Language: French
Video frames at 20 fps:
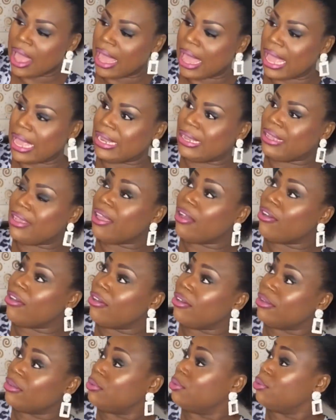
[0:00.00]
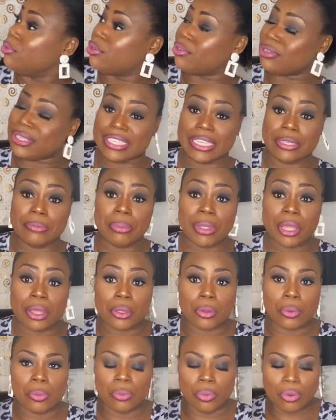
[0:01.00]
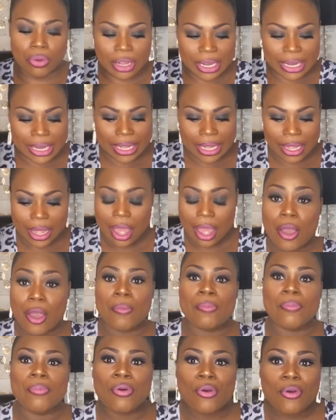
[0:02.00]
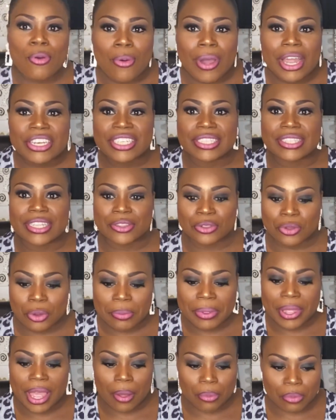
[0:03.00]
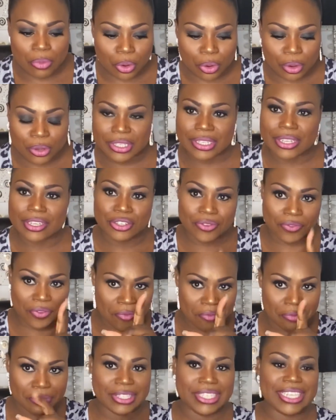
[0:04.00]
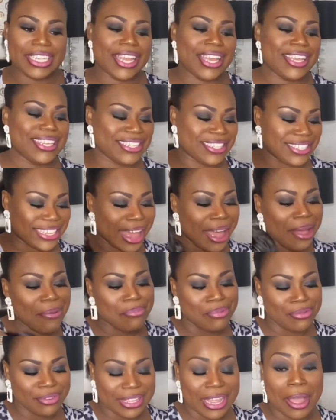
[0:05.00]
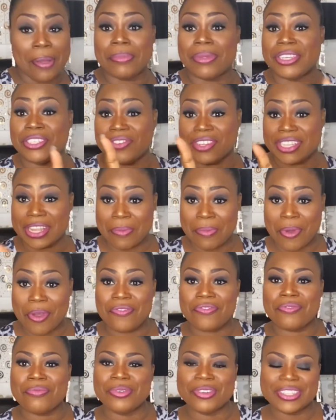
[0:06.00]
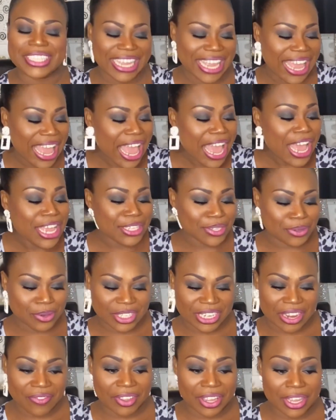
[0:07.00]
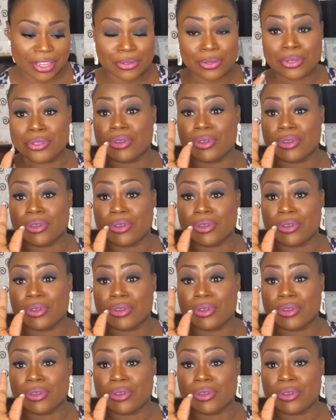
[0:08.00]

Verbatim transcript: Elle est euh, donc c'est une perruque bouclée. Pourquoi j'étais tombée amoureuse Je vais vous dire ça plus tard, mais je vais d'abord vous montrer ce que j'avais reçu.